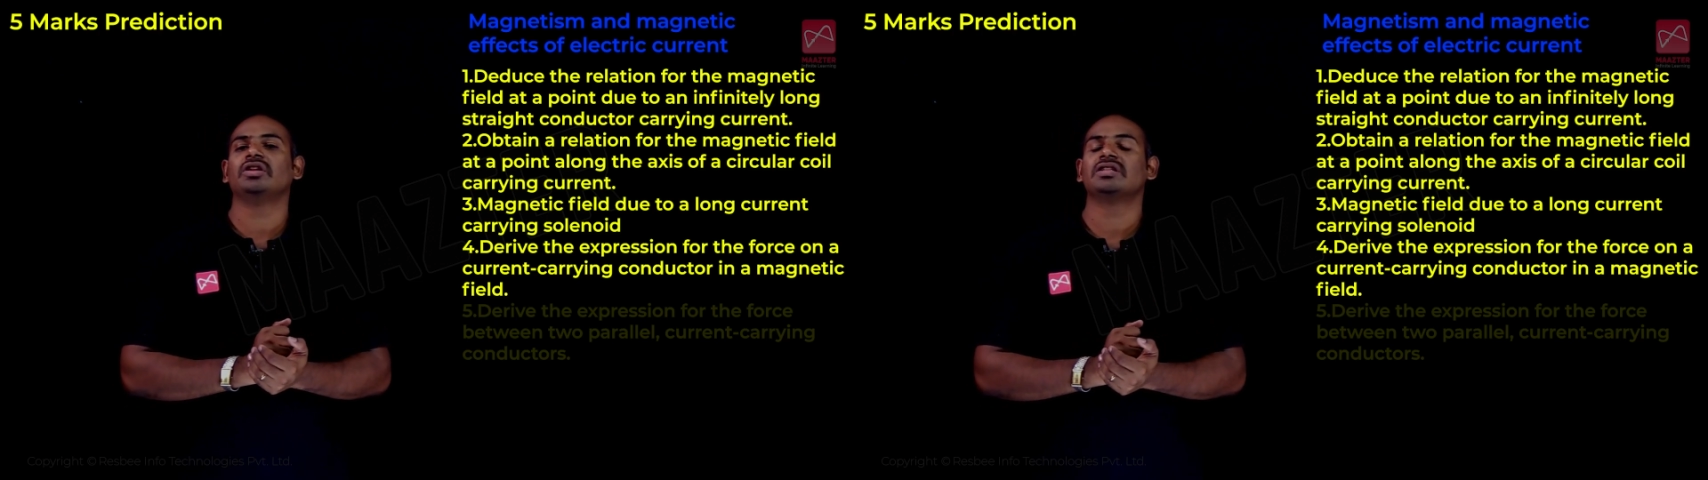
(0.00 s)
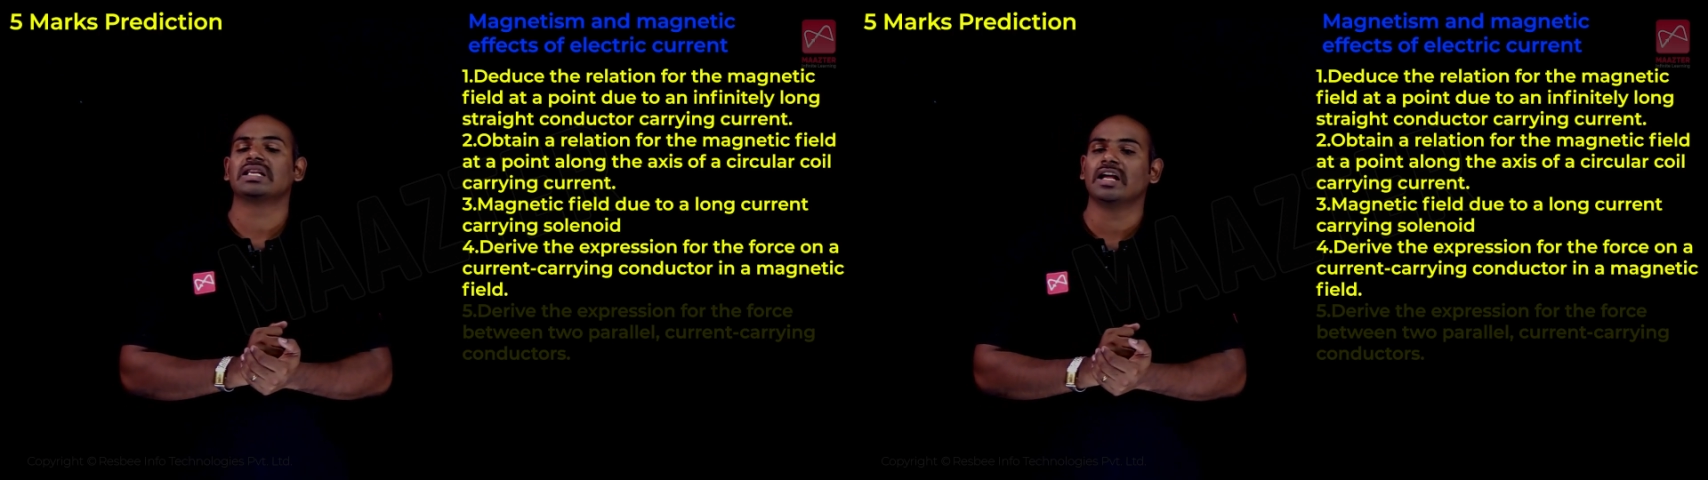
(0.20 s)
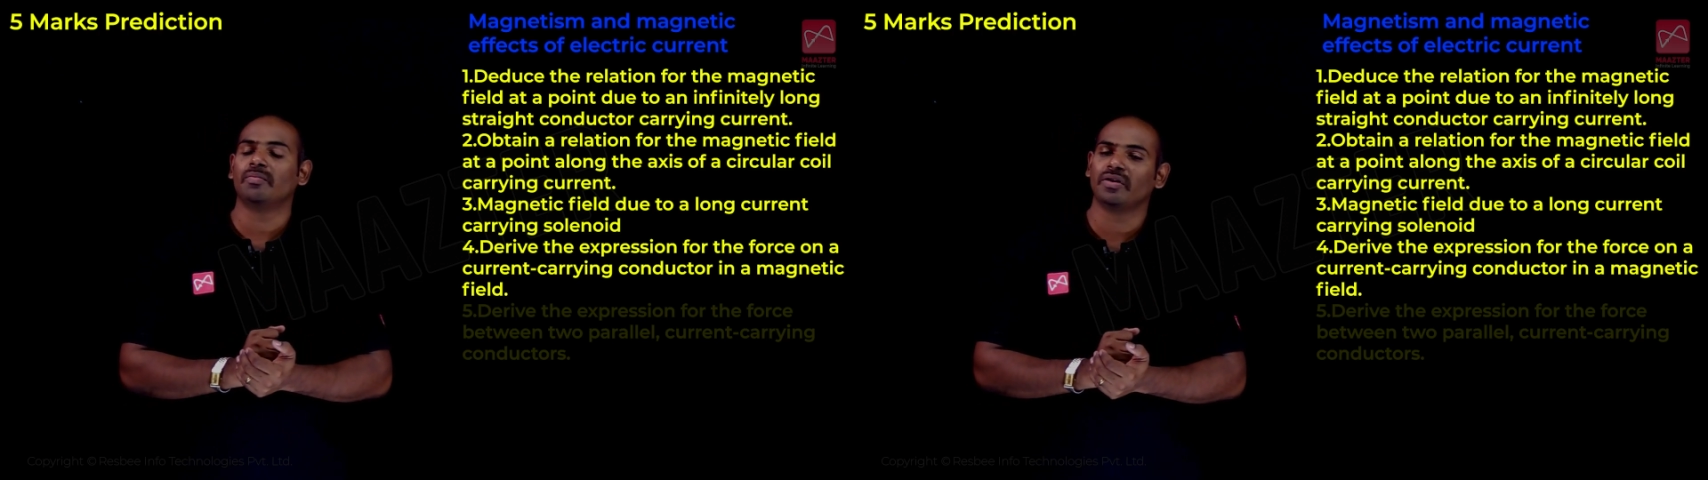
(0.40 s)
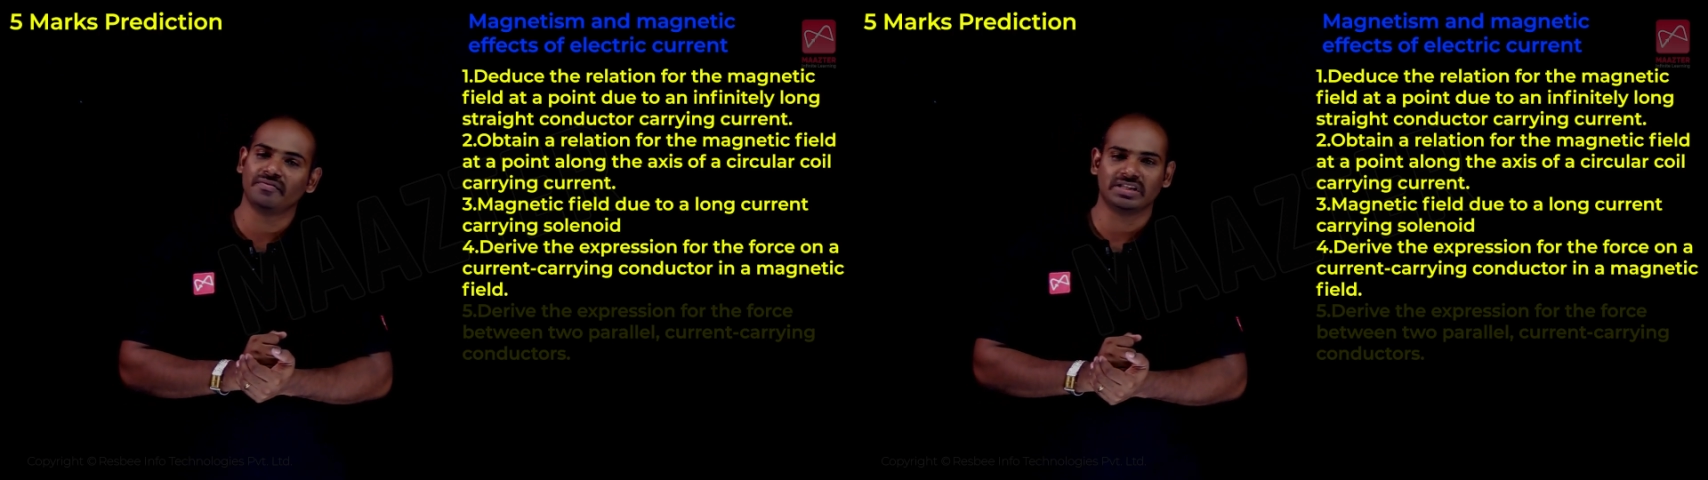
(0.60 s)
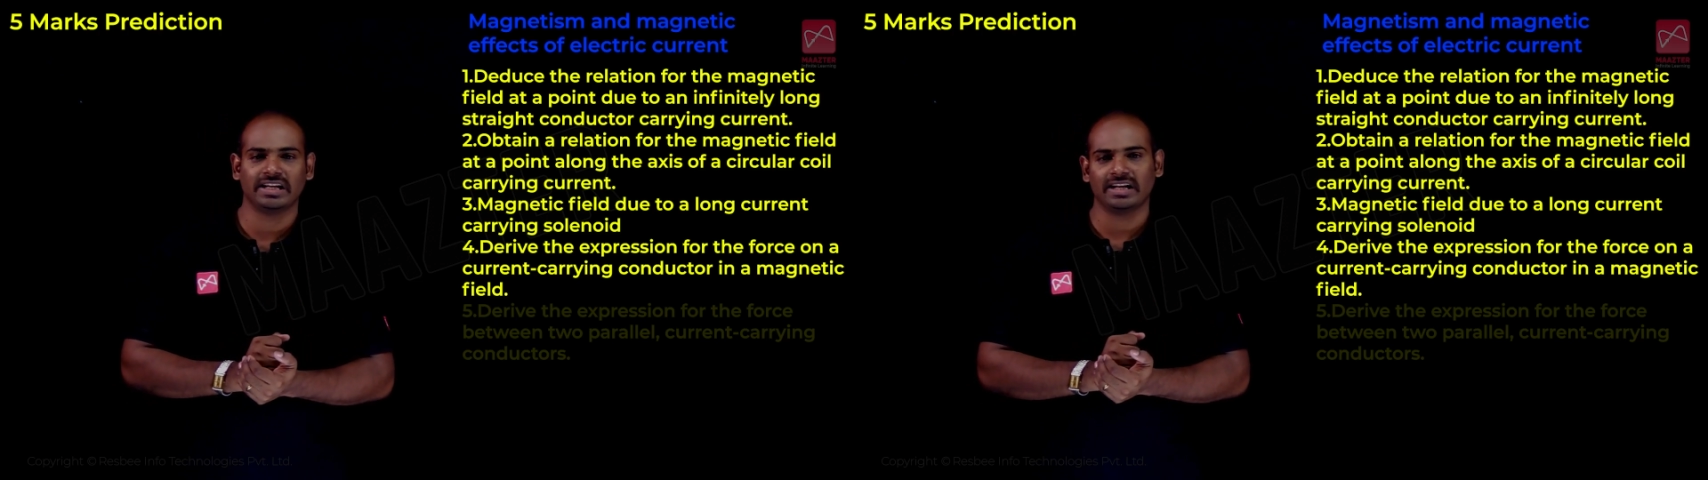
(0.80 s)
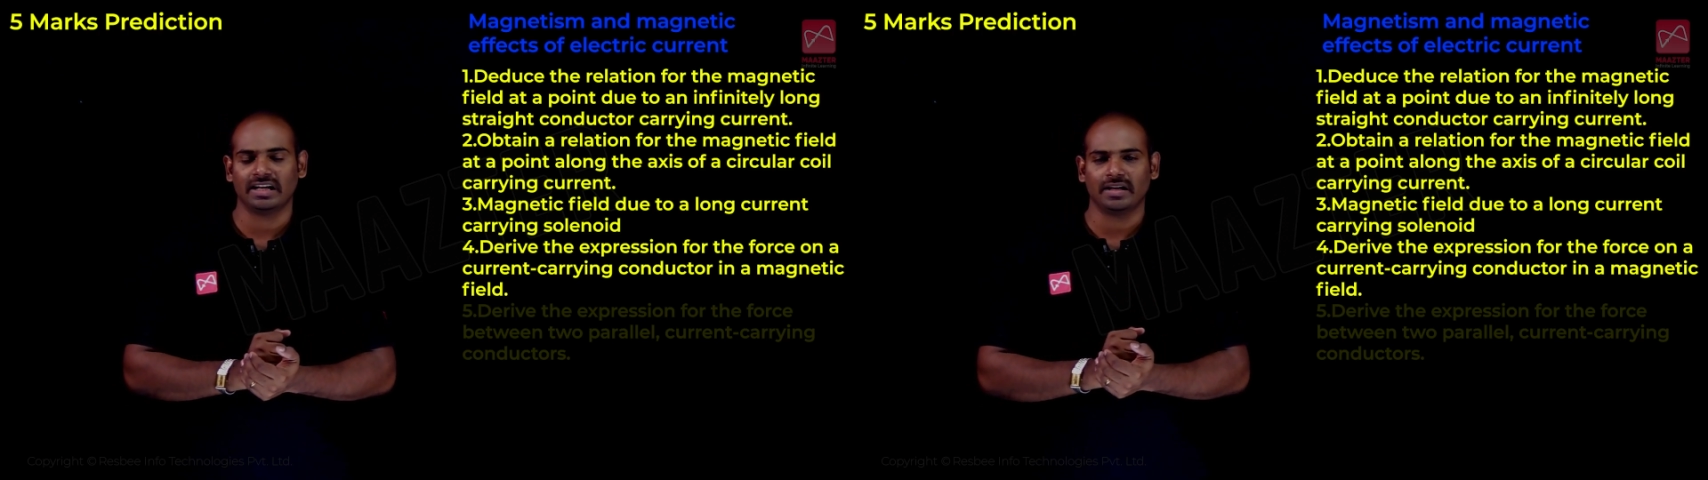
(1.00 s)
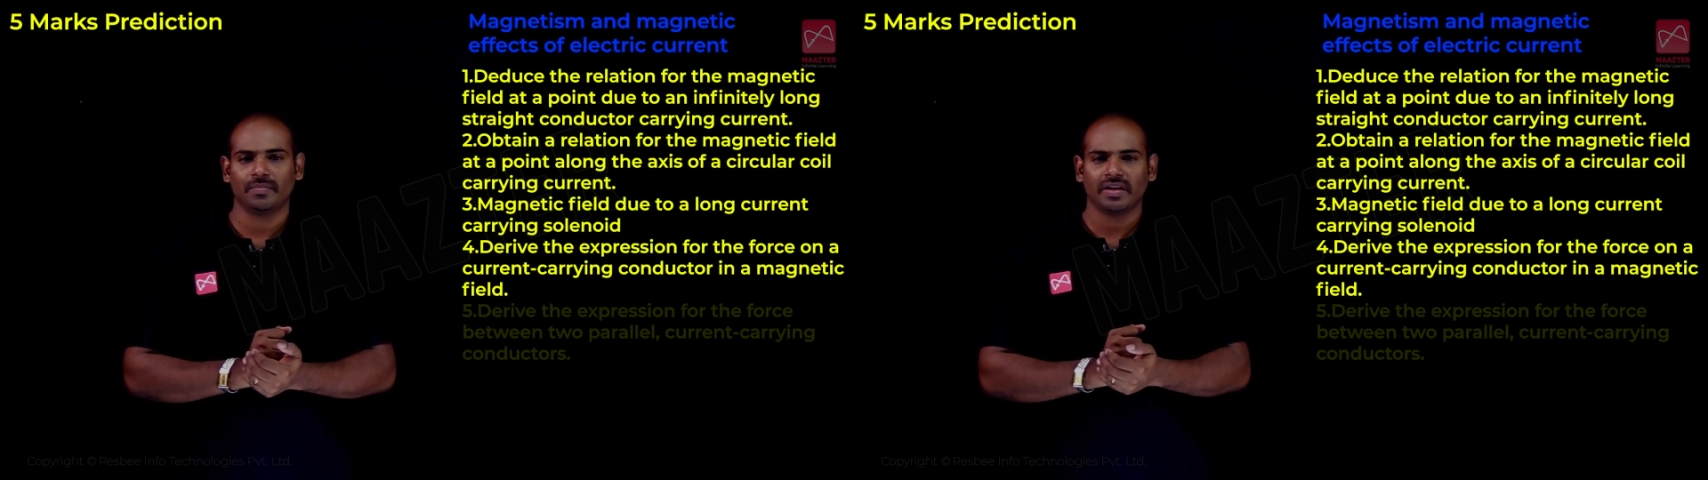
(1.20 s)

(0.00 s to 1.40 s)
மீது செயல்படும் விசை என்ன